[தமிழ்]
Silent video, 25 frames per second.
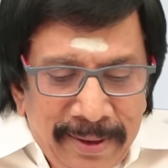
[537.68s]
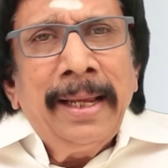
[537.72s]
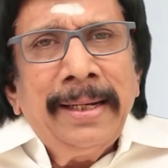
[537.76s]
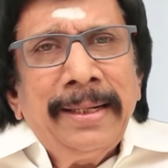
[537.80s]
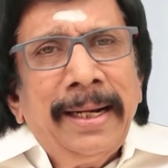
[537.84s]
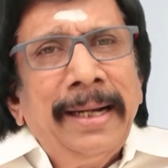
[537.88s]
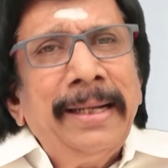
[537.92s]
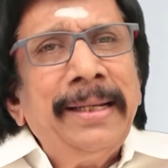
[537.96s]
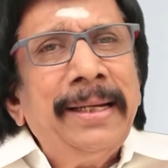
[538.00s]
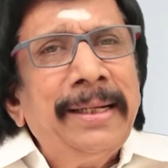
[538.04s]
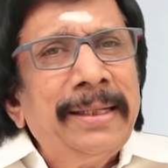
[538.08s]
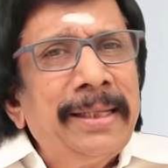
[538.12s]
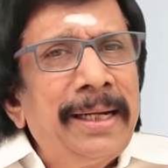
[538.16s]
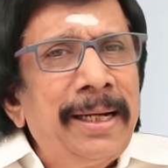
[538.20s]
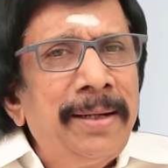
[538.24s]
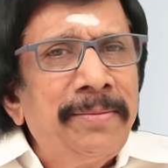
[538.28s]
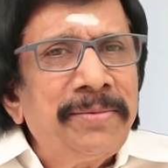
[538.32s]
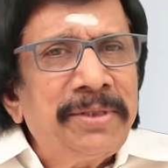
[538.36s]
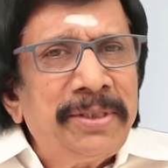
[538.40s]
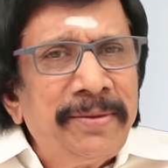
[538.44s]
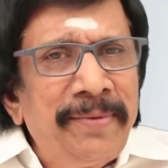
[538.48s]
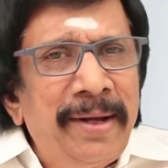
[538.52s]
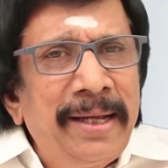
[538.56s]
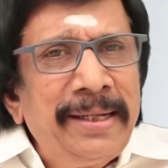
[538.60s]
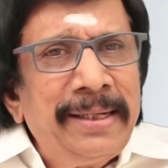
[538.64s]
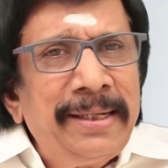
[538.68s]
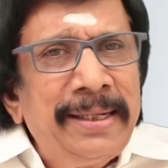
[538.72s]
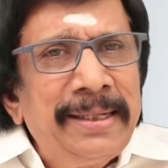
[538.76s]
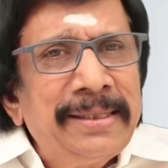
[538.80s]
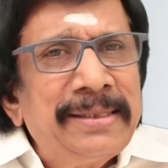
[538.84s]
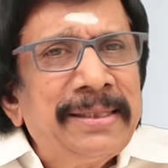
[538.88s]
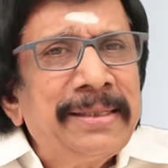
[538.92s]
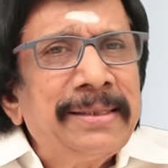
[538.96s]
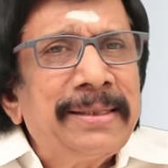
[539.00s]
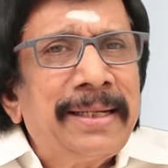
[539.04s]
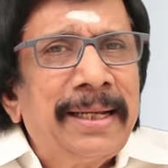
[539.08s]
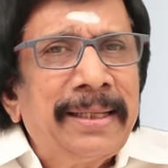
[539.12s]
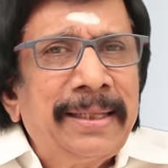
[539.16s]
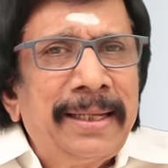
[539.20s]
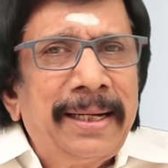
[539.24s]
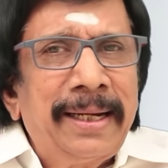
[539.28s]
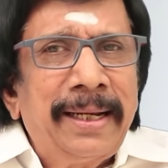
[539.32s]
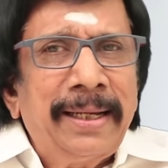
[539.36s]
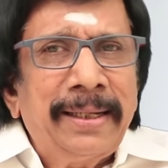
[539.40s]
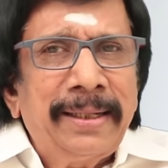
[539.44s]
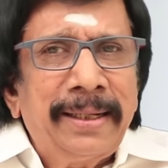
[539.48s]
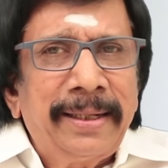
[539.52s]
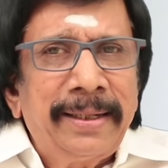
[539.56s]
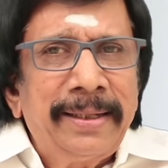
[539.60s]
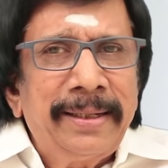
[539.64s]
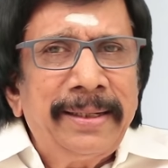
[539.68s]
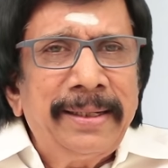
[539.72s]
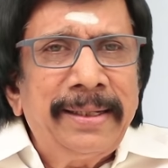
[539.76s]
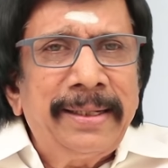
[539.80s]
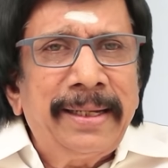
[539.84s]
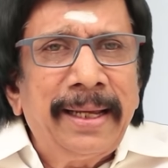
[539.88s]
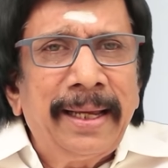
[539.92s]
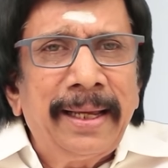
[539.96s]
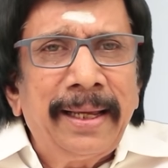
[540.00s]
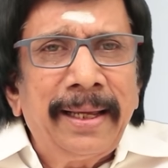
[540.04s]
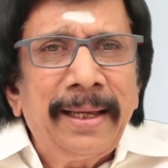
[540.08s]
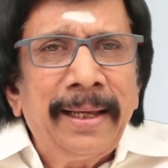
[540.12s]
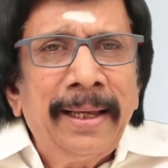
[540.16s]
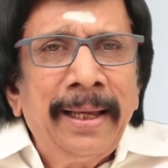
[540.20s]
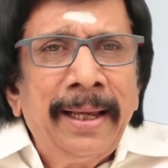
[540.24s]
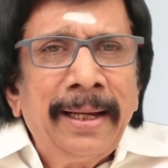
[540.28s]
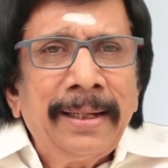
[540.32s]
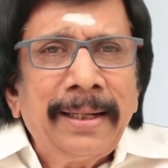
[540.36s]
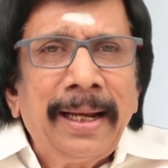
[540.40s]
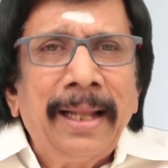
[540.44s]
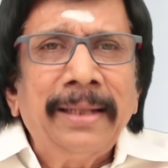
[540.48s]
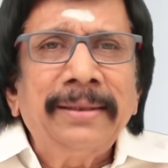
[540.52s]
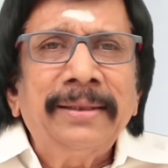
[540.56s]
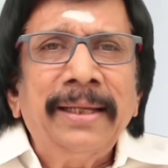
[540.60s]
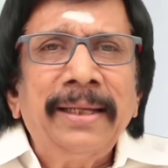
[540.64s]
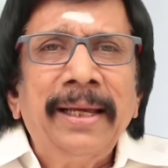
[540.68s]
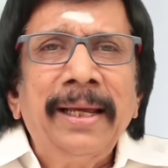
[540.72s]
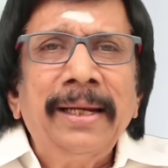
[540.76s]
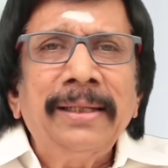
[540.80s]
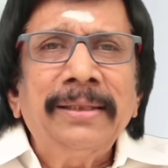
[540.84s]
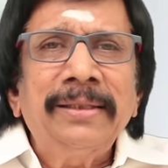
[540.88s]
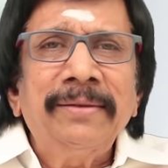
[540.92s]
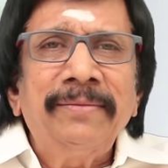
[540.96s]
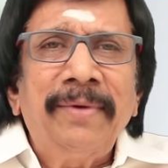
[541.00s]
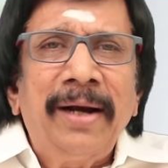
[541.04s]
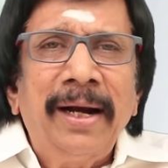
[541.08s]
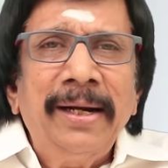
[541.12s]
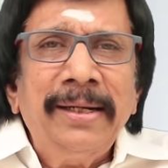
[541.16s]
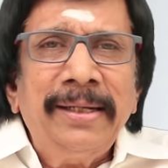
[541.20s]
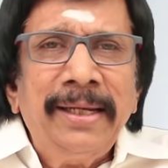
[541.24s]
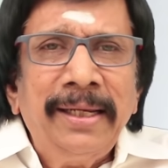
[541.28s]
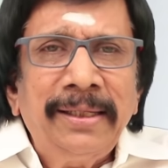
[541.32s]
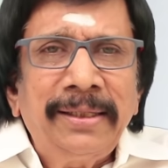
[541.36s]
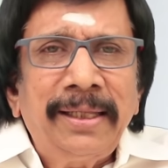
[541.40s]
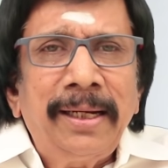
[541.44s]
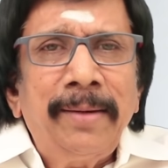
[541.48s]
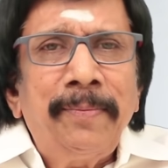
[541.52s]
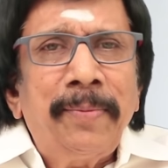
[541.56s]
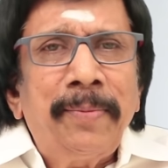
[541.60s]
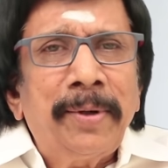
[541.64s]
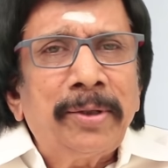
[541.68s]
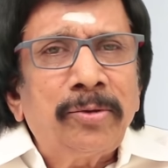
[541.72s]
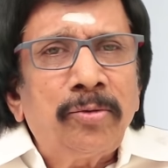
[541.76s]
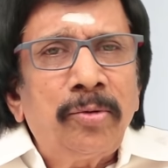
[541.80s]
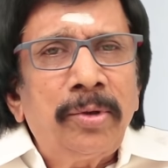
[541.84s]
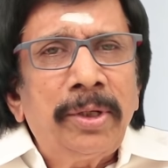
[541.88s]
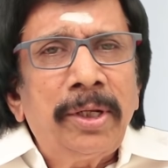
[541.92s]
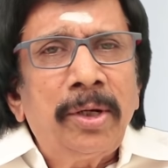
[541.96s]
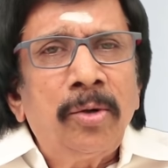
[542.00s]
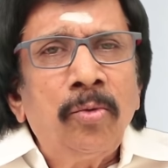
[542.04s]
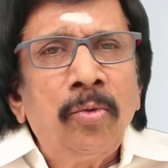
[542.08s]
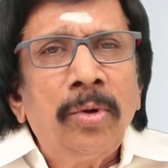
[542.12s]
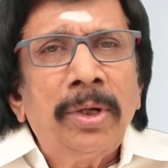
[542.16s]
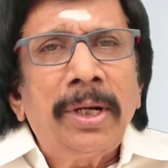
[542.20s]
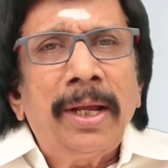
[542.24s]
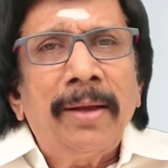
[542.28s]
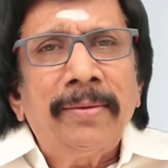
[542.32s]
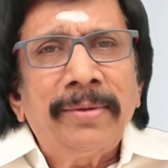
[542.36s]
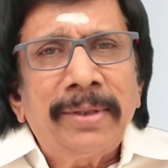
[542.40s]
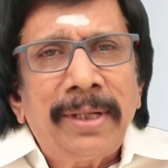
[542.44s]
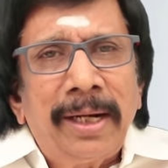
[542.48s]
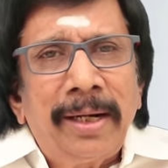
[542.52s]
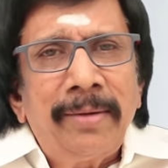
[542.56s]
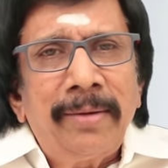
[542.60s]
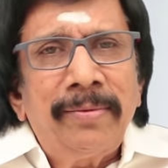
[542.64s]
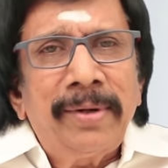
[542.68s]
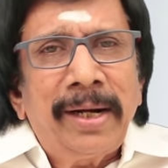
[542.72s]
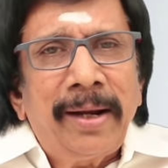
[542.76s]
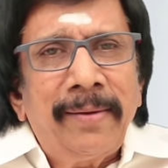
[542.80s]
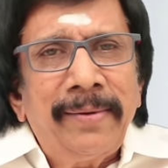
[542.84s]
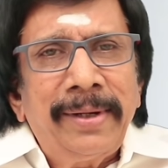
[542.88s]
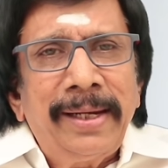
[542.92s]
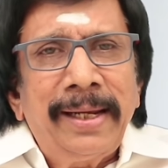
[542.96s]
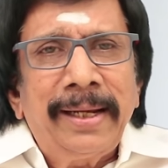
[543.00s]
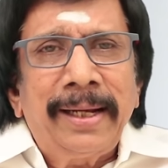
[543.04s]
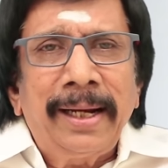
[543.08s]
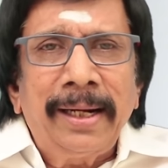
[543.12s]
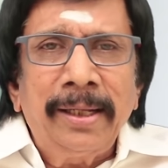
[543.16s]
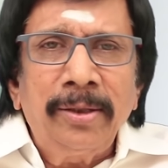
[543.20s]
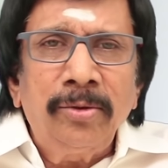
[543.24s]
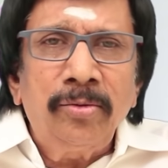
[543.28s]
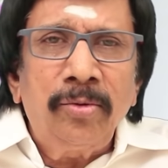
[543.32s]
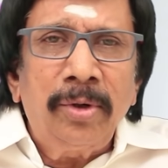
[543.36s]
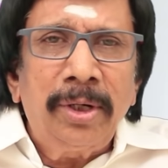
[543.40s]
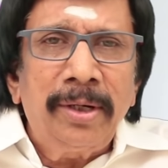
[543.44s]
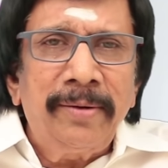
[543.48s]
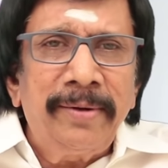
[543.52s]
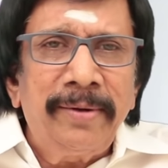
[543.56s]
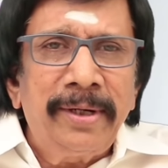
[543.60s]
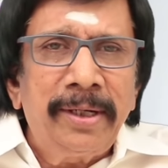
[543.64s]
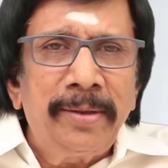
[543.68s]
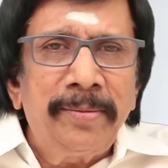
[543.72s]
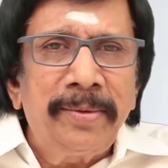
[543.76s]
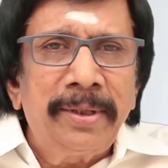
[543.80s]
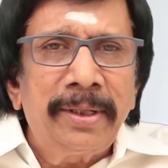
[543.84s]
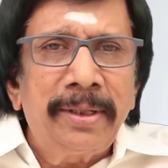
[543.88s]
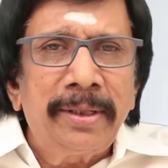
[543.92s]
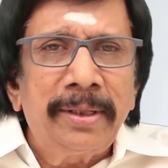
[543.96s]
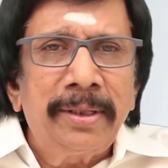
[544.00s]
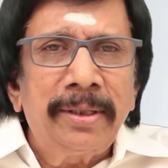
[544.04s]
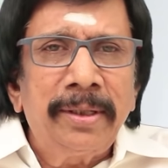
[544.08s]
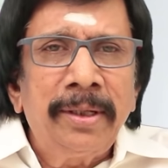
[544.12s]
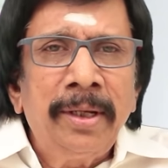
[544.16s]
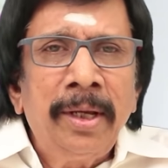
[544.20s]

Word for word: நடிகர் தலகம் சிவாய் கணேசன் கதாநாயகனாக நடிக்க நான் தயாரித்த வாழ்க்கை திரைப்படத்தினுடைய நூறாவது நாள் விழாவிலே கலந்து கொள்ள வேண்டும் என்று